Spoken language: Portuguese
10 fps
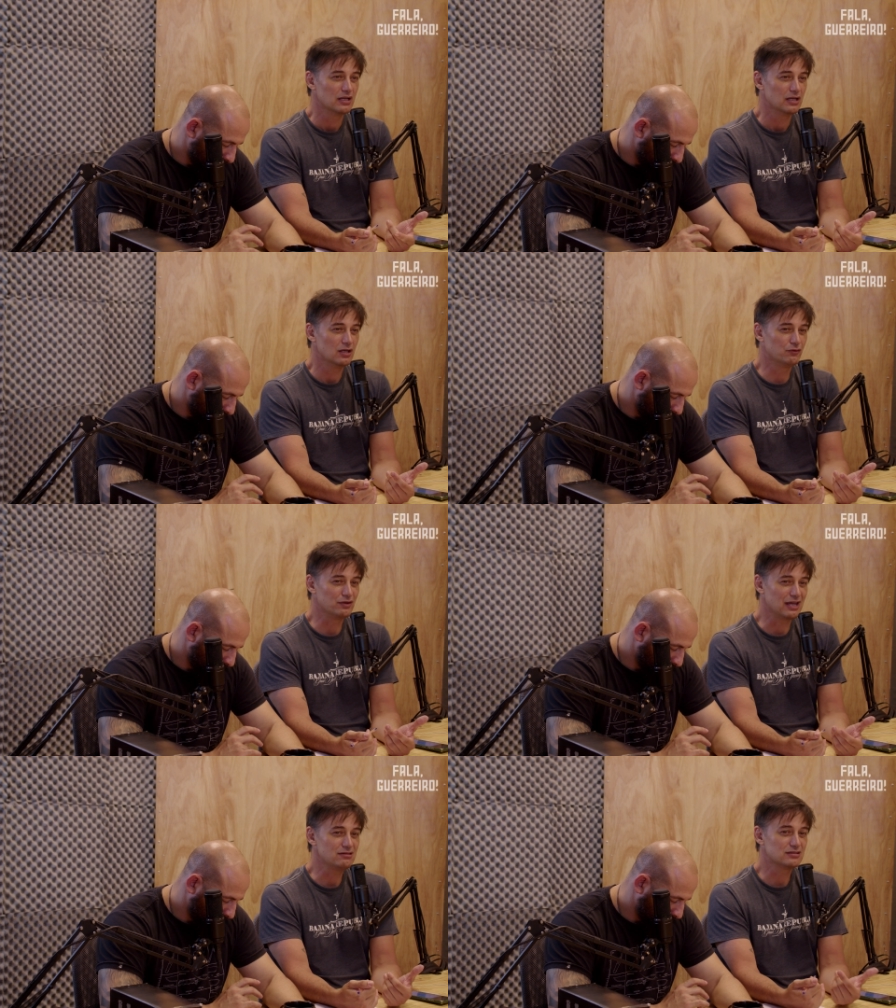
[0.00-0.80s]
eu
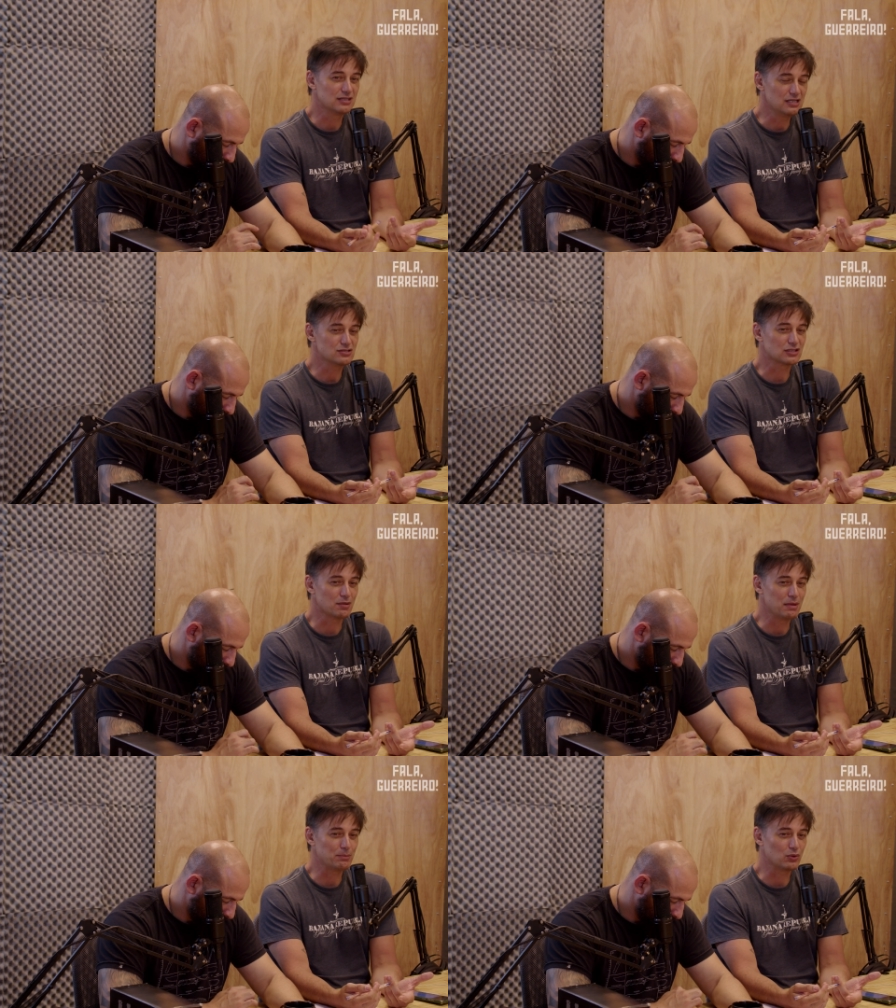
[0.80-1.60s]
fiquei triste
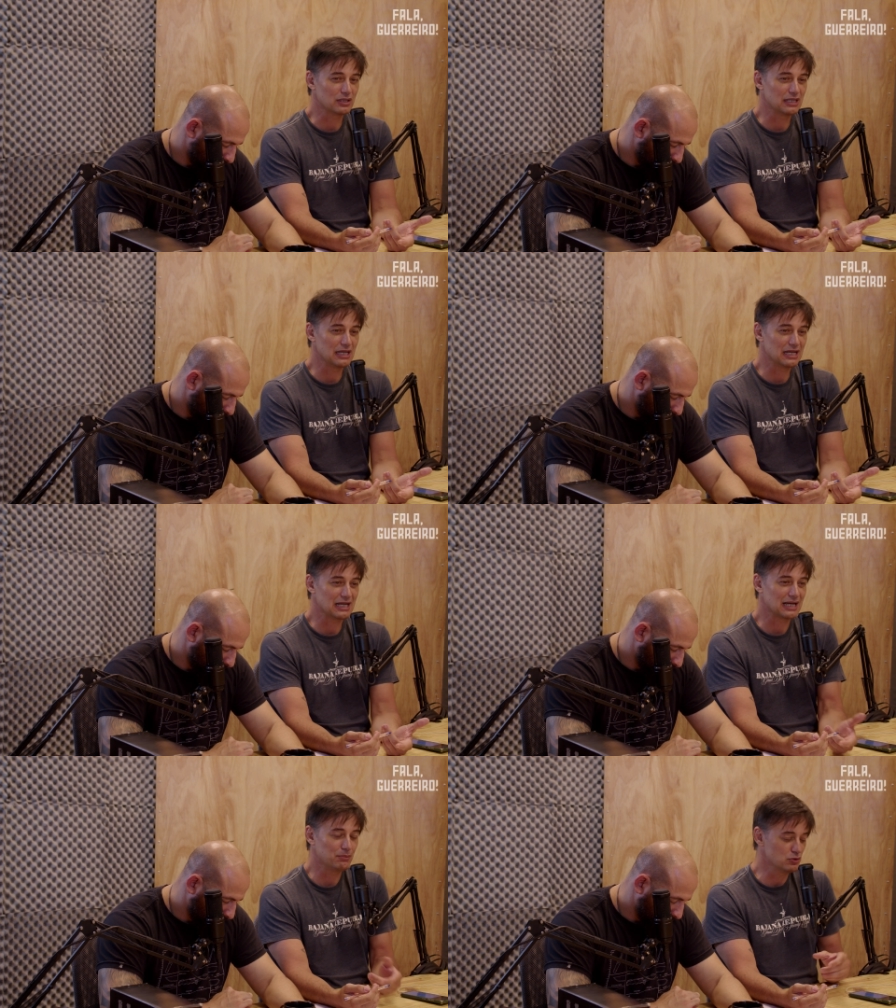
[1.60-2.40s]
também porque
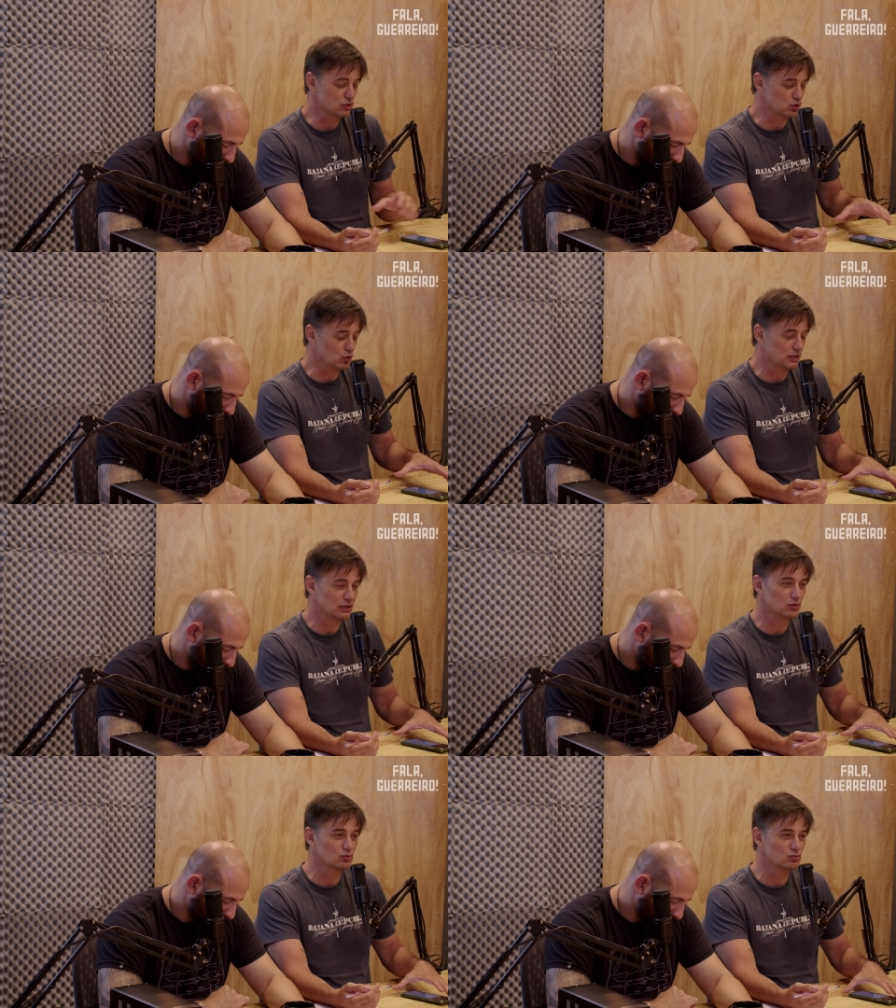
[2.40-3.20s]
ela acabou se
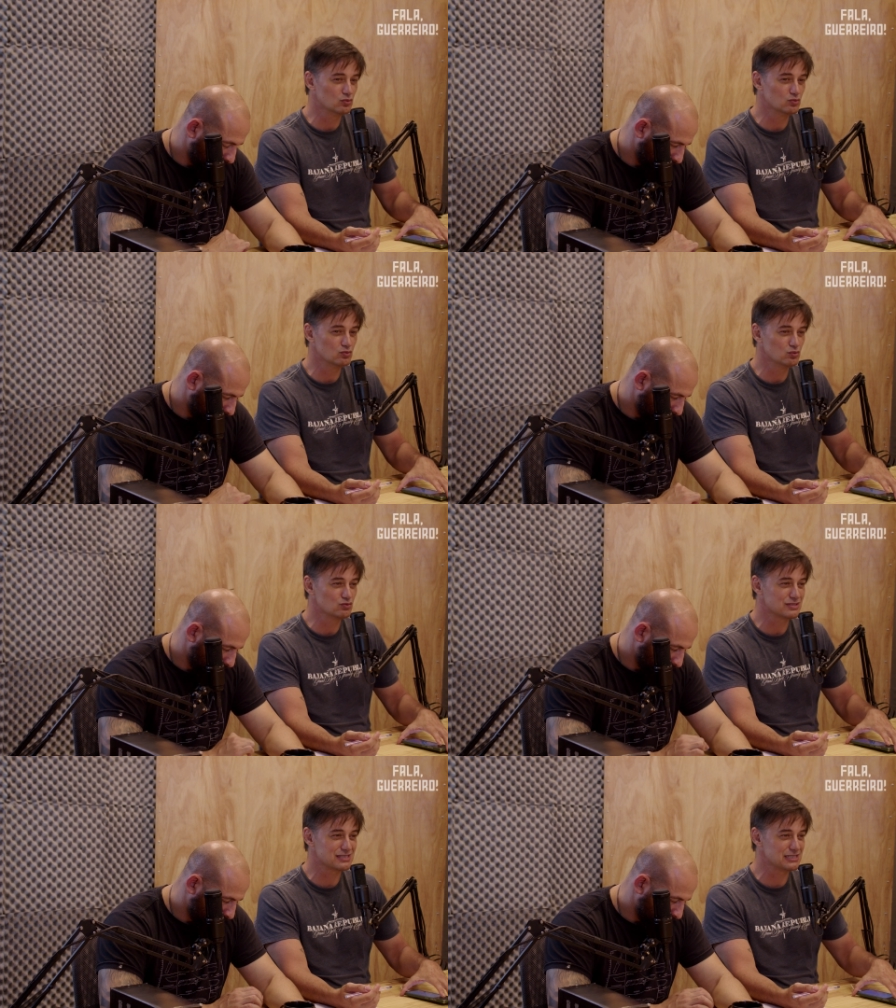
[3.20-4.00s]
tornando um, um,
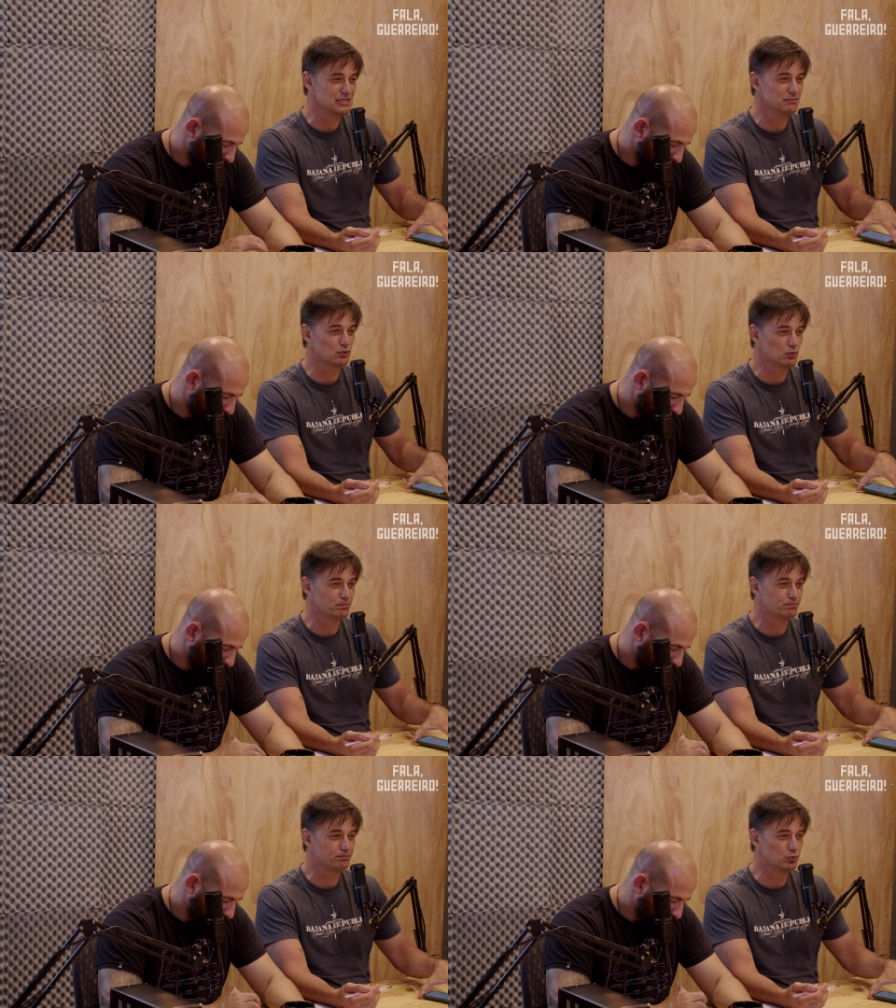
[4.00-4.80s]
um símbolo
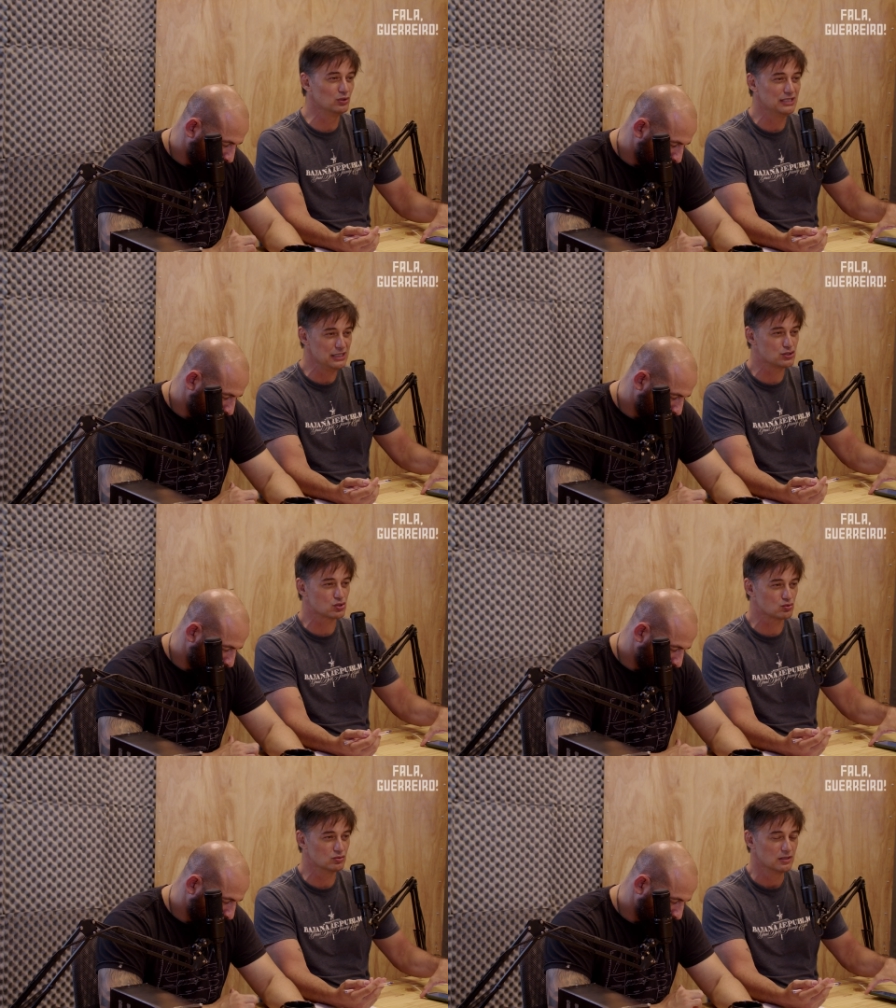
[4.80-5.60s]

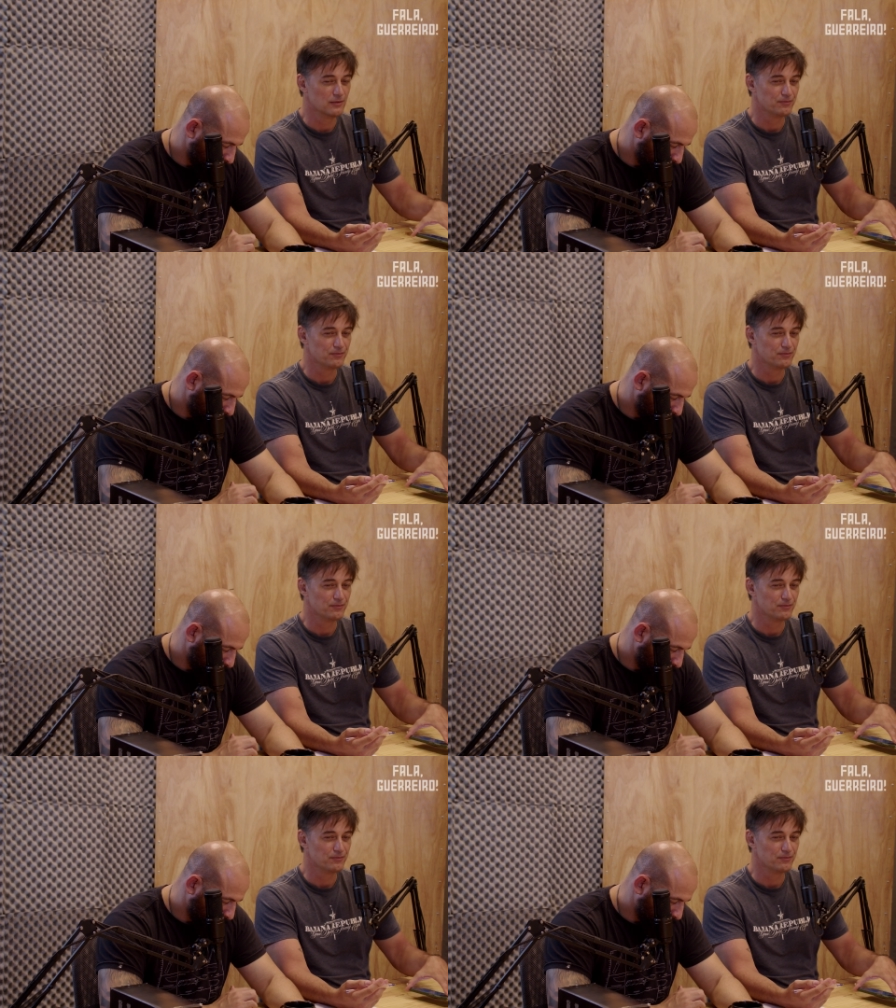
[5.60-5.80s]
político.